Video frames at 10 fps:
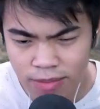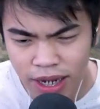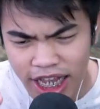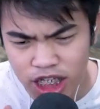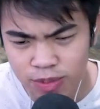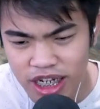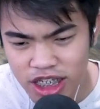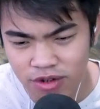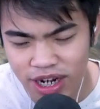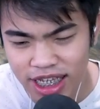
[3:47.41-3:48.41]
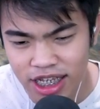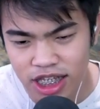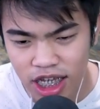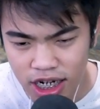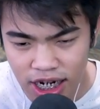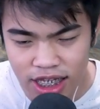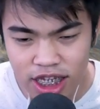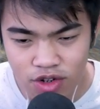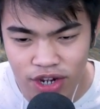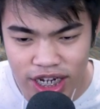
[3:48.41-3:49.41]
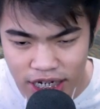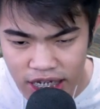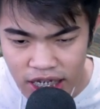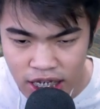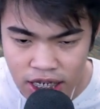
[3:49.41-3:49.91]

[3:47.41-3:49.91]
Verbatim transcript: mengekspansi warnet kita di lantai dua ini.